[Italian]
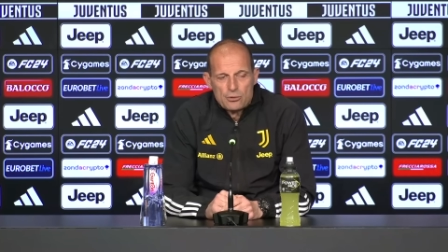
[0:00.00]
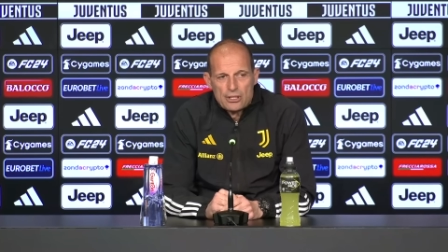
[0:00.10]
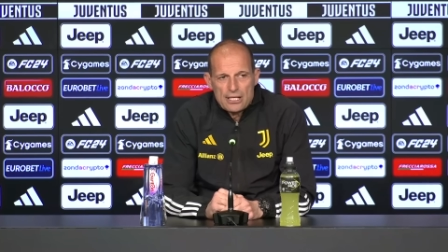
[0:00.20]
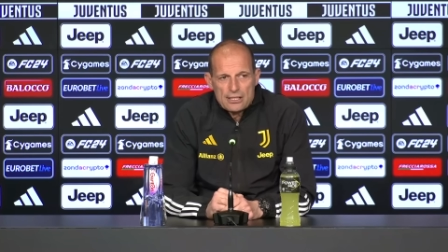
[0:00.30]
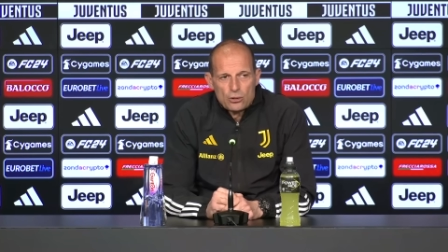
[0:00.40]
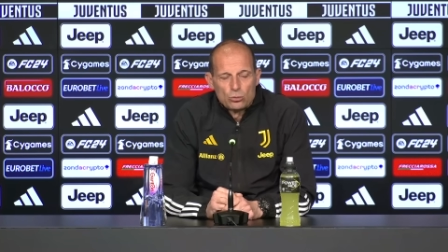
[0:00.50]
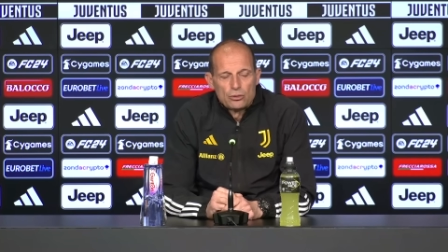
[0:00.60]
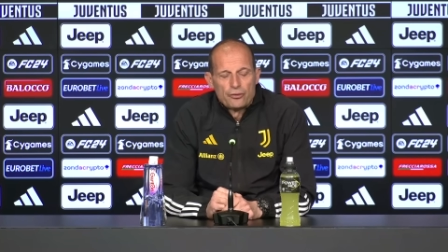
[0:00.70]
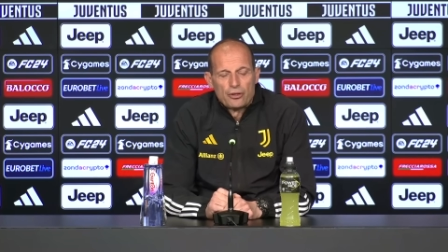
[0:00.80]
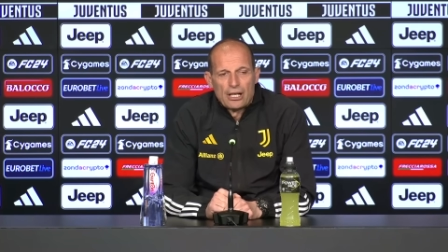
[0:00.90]
bisogna essere
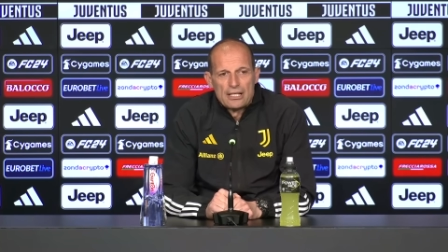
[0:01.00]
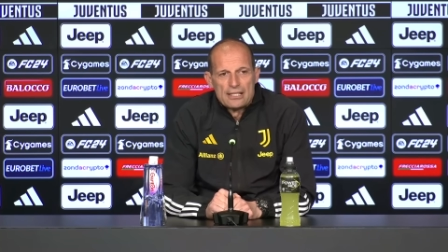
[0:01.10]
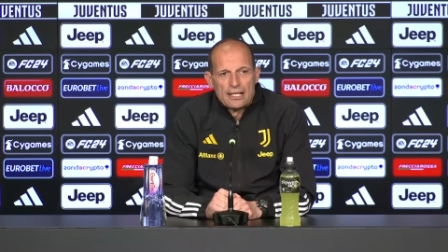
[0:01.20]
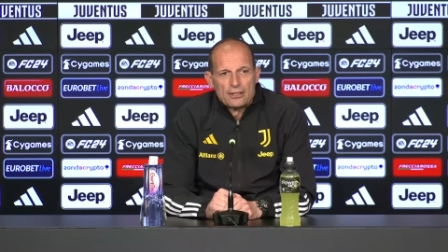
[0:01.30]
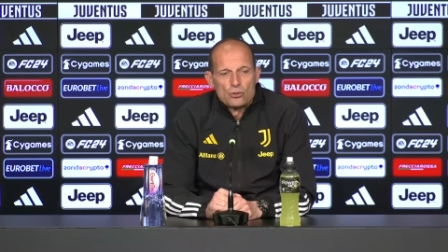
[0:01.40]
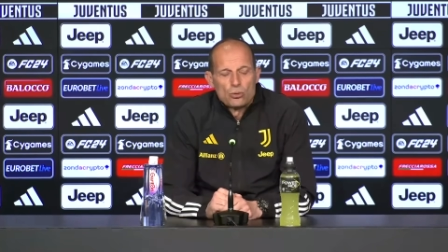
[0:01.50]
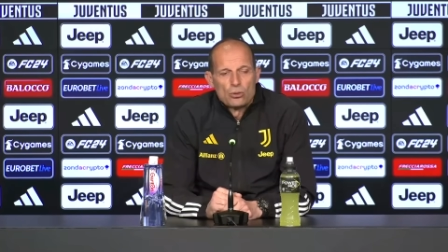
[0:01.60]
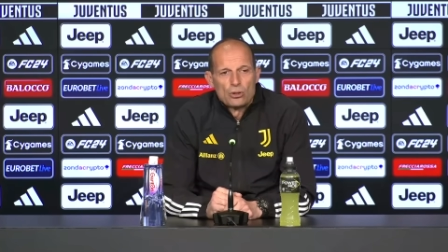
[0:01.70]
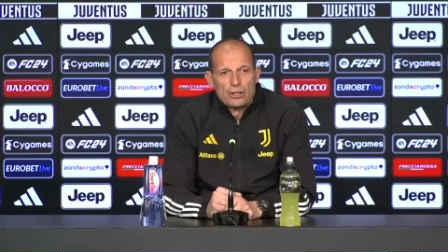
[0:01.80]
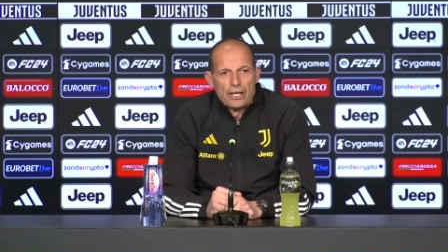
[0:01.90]
tutti focalizzati su
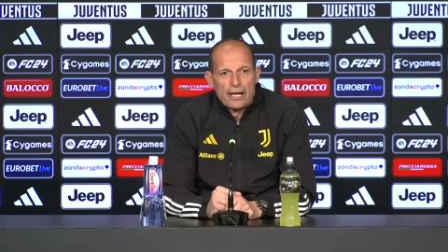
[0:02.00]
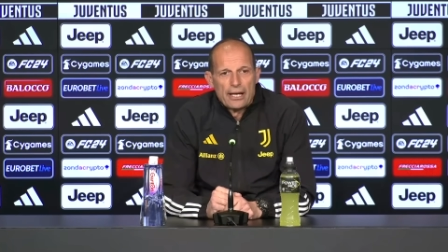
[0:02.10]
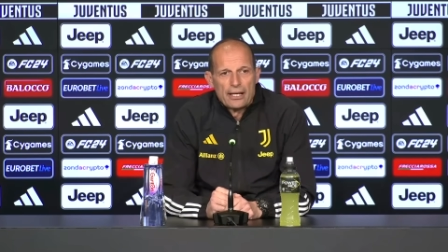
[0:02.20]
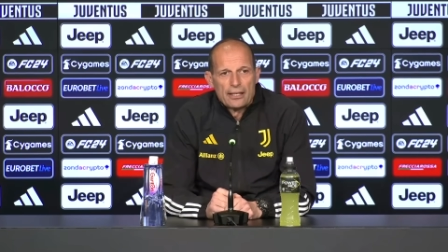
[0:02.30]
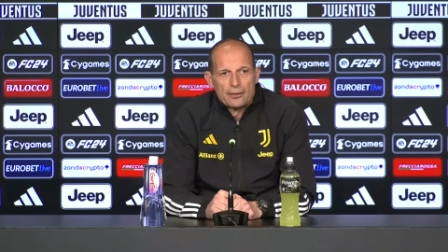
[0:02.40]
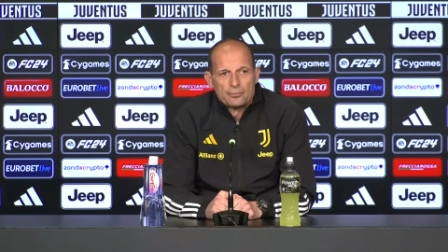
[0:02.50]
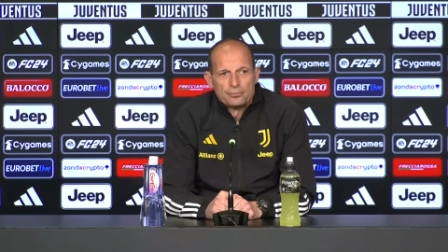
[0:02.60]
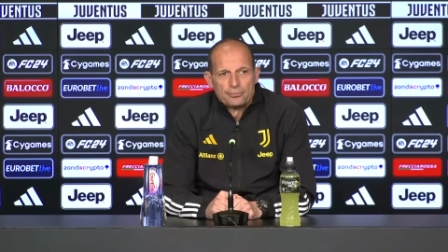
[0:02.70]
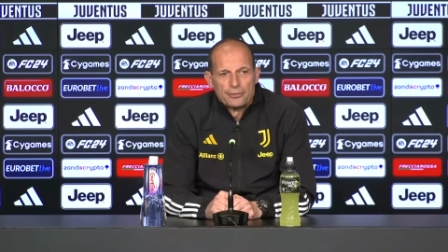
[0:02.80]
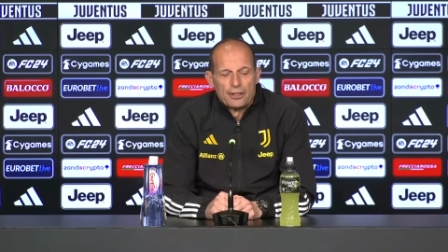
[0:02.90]
quello che è
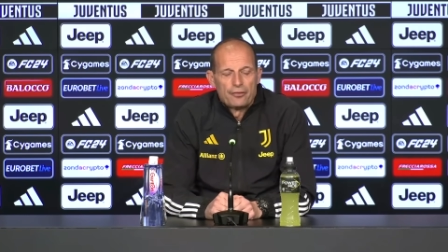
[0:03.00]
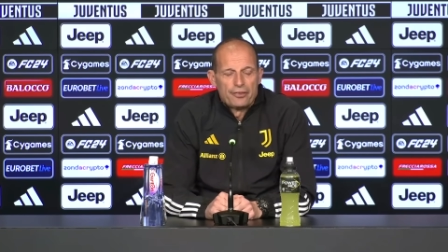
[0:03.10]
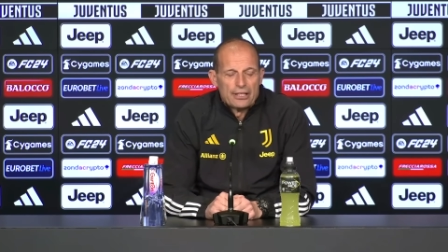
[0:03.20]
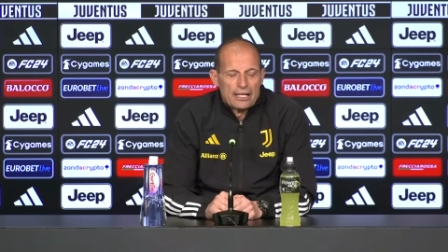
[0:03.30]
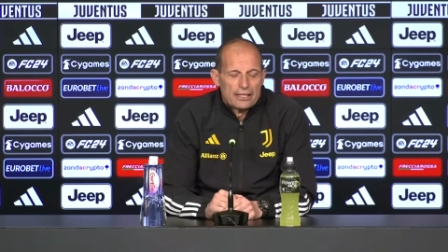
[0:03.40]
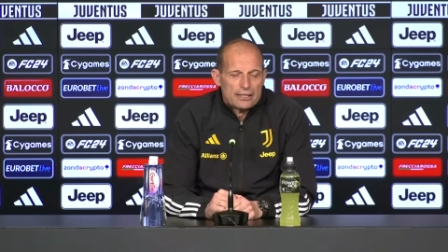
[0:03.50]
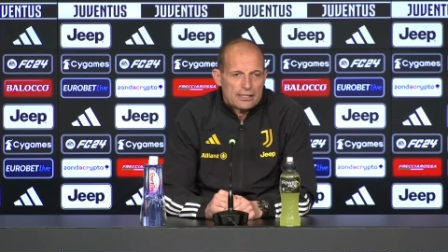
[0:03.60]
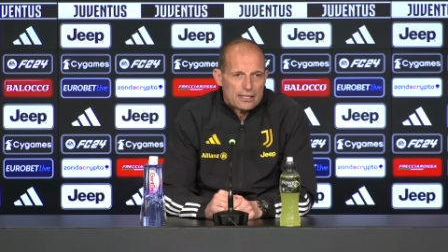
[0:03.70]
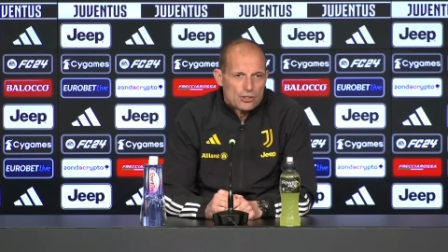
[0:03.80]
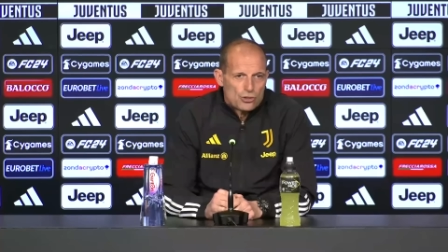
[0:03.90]
il finale di
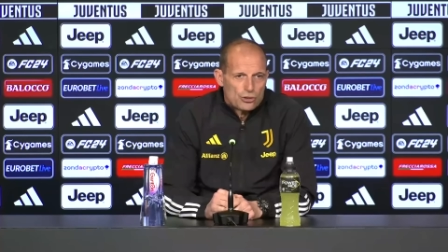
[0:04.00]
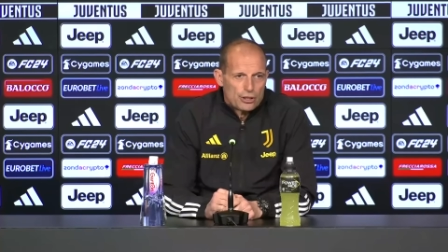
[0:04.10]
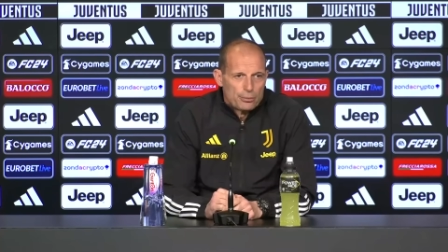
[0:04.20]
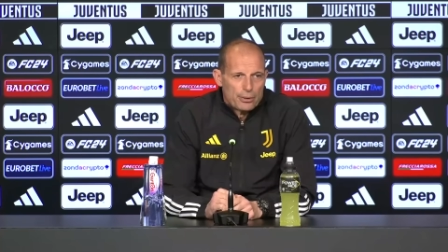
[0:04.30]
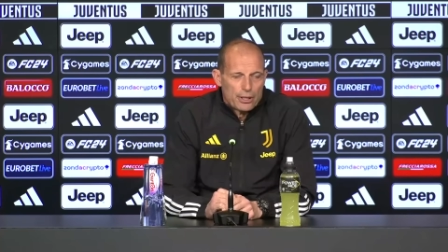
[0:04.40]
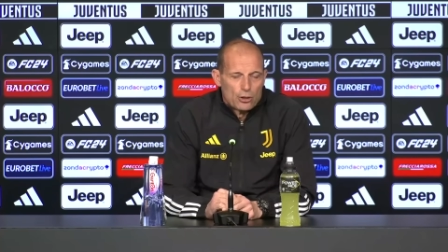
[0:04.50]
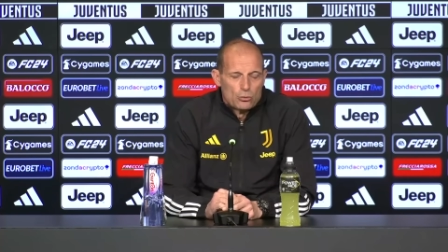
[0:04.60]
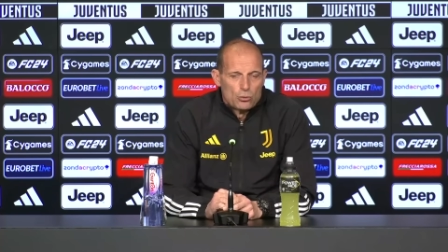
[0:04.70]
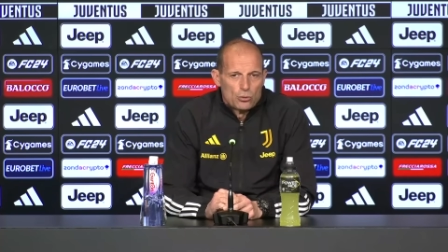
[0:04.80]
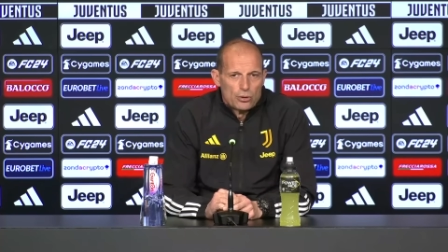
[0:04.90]
stagione perché
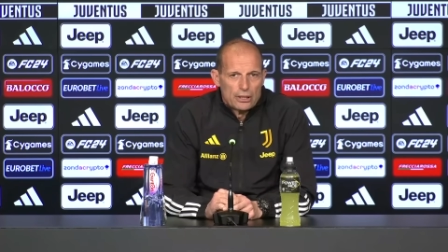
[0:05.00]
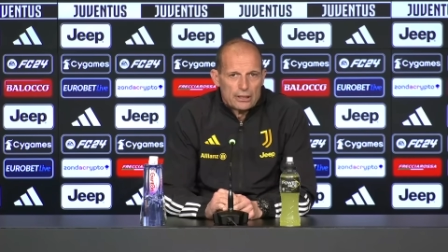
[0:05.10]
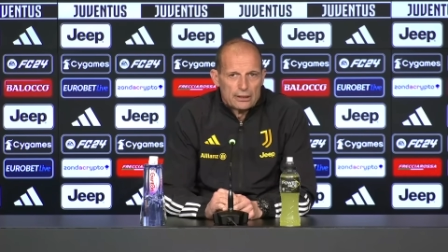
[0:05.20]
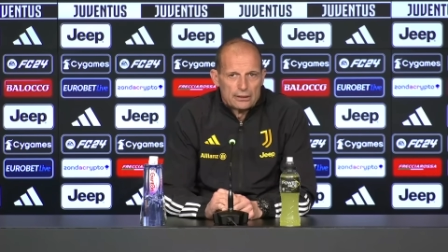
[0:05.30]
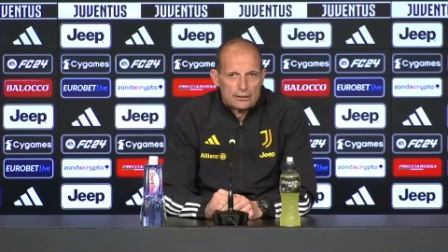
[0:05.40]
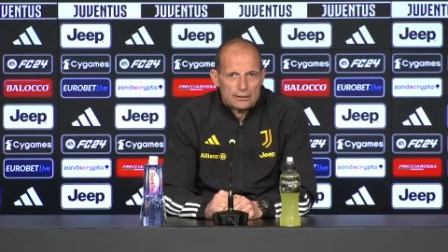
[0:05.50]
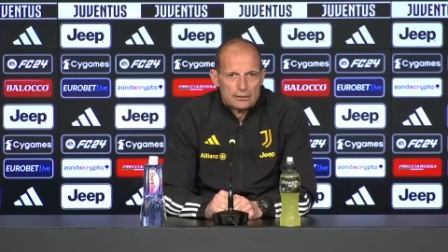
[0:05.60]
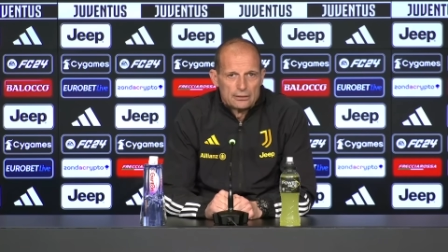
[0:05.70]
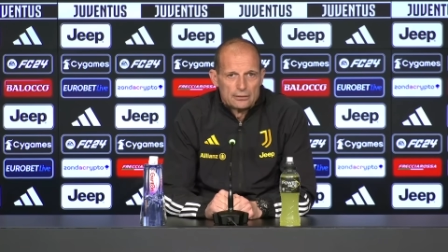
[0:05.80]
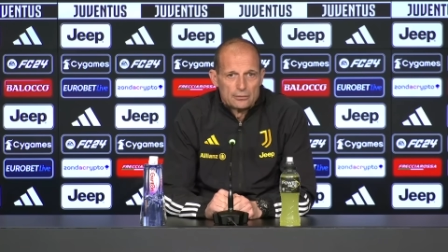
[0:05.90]
comunque
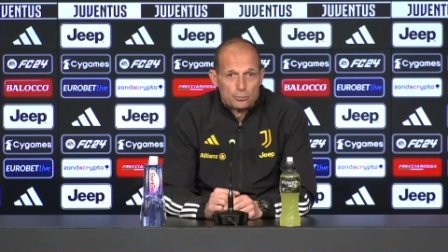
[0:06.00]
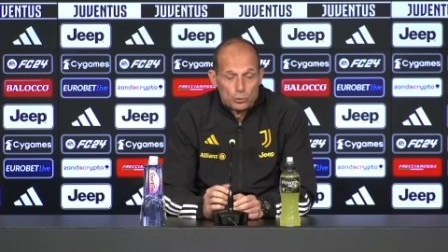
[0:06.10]
eh,